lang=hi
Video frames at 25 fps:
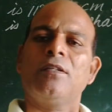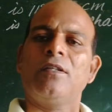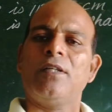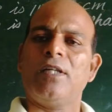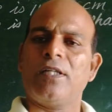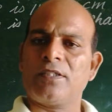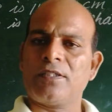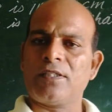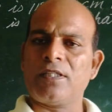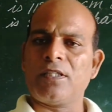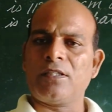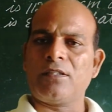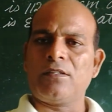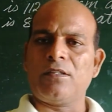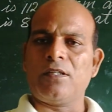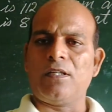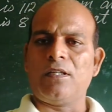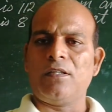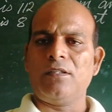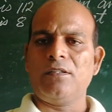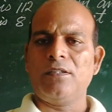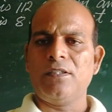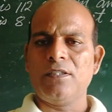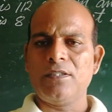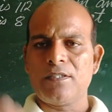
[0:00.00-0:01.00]
एटसेट्रा
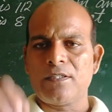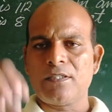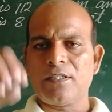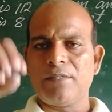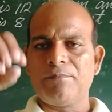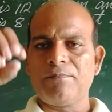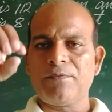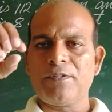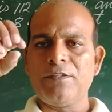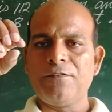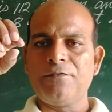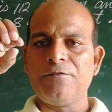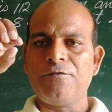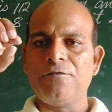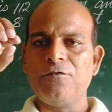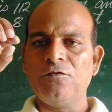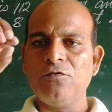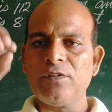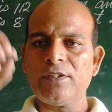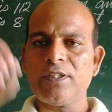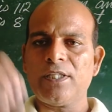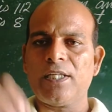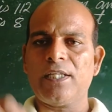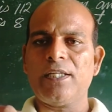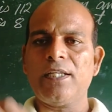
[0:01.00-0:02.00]
इन सब की फुल
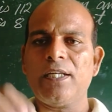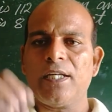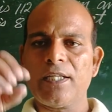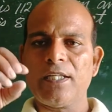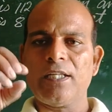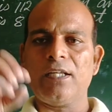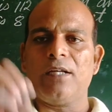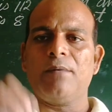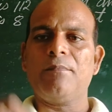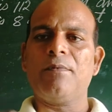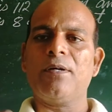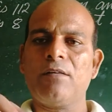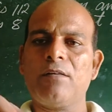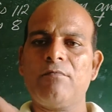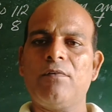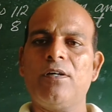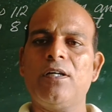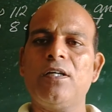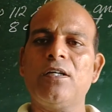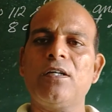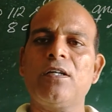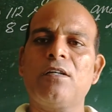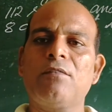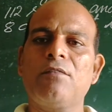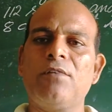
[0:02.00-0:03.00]
तैयारी हमारे
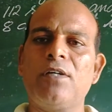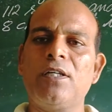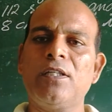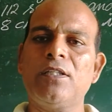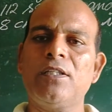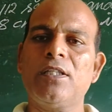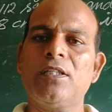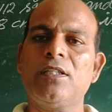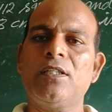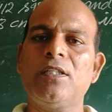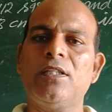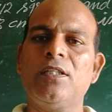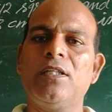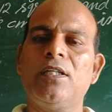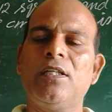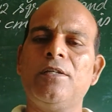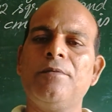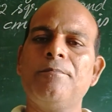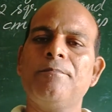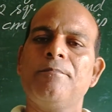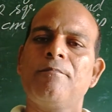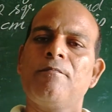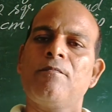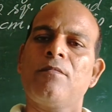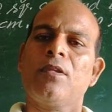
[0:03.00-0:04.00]
वहाँ करवाई जाती है
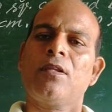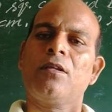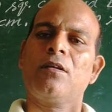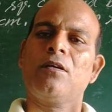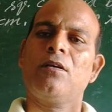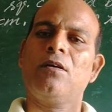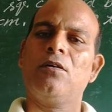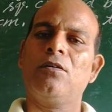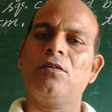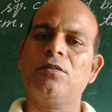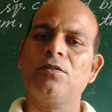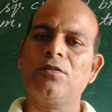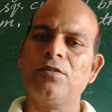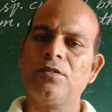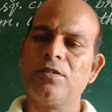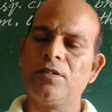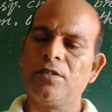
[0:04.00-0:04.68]
और